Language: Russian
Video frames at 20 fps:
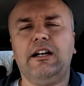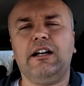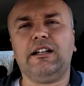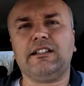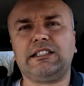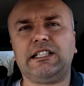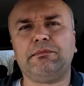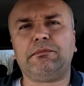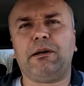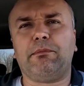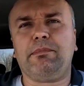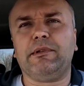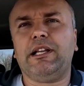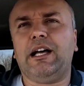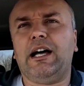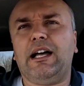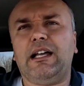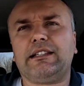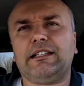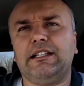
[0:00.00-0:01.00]
а сама
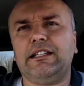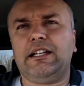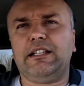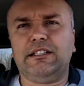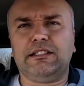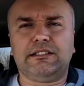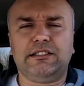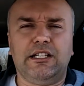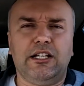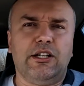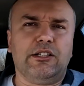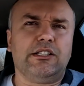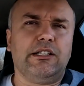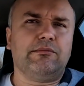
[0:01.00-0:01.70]
плата, я не знаю,